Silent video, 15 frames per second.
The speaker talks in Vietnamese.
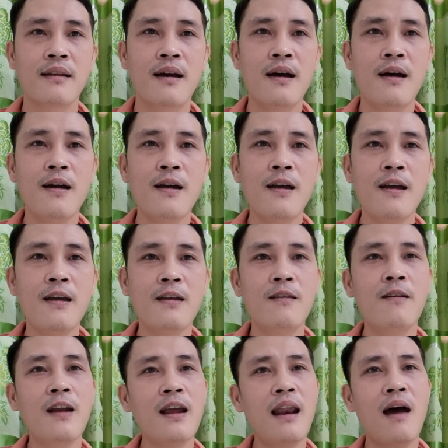à,
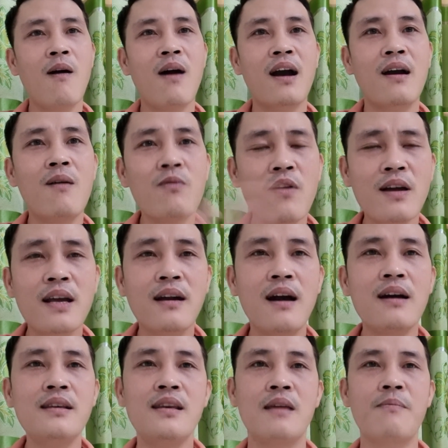cho nên là họ không có
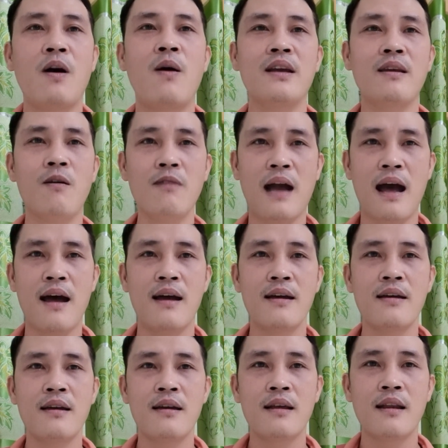cớ gì mà họ giấu cả
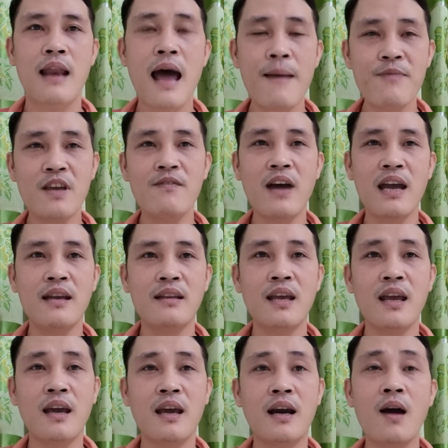làm như vậy
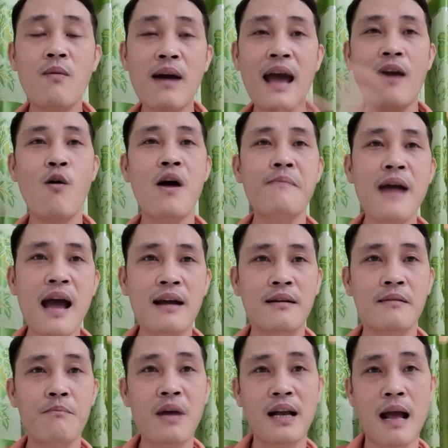thì không ai hoang mang
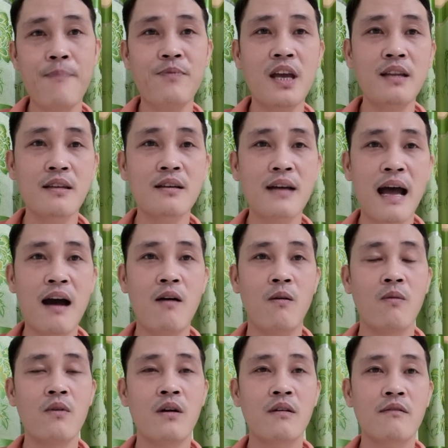mà cảm thấy tự hào
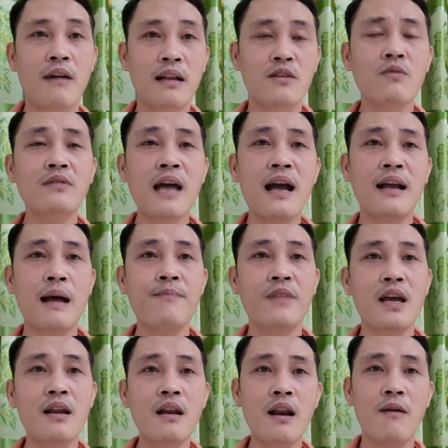và chúng ta cảm
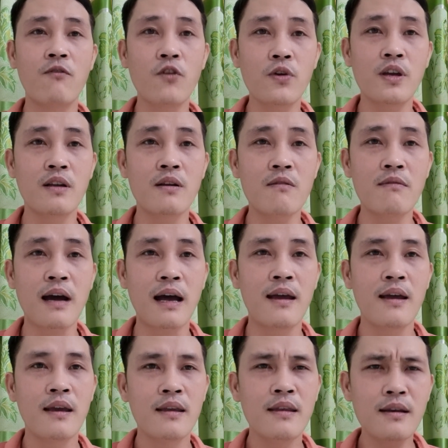thấy rất là vui đúng không ạ
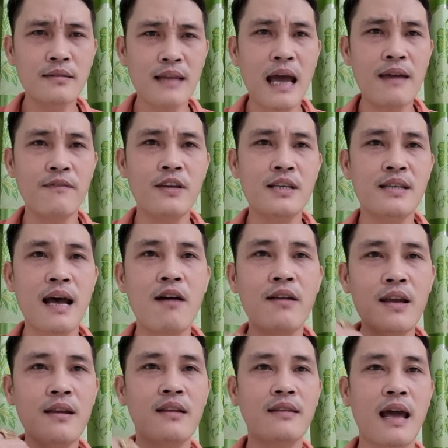nhưng tại vì sao
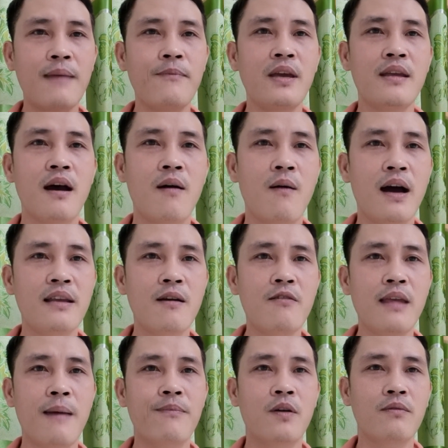đến hiện tại bây giờ họ giấu
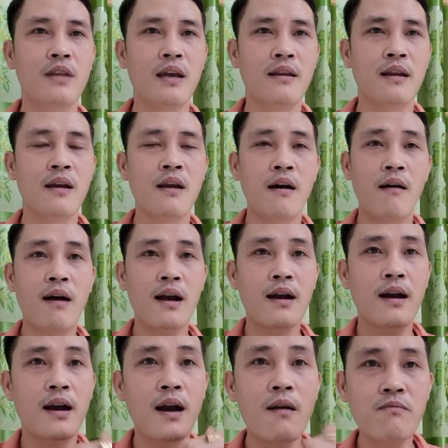nhận thông tin họ
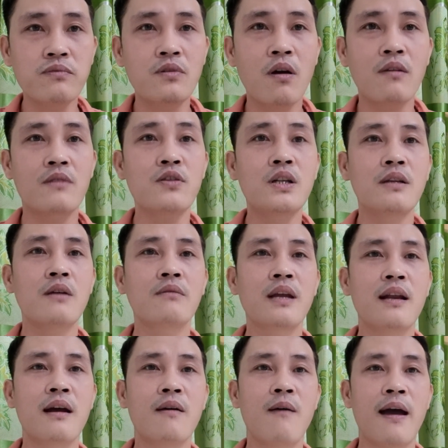không cho xuất thông
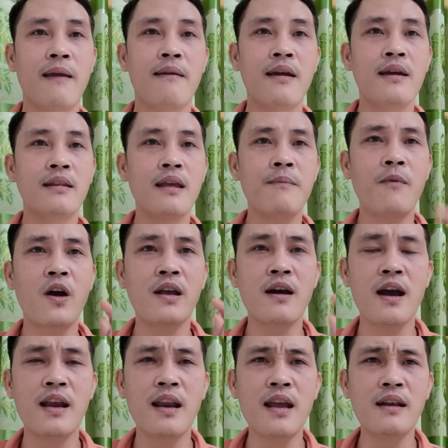tin ra ngoài thì mọi
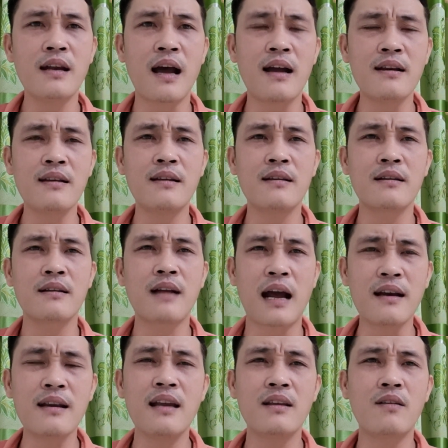người nên khẳng
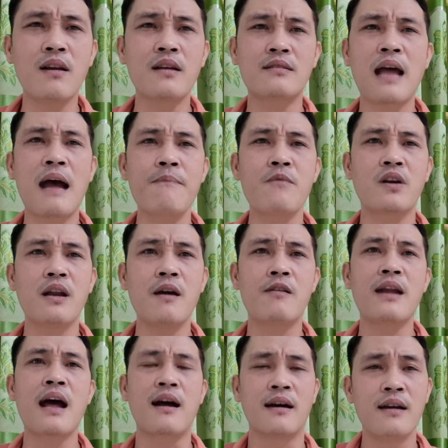khẳng định cho lực tàng một điều
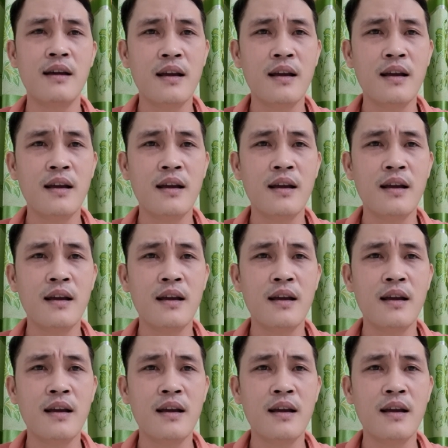rằng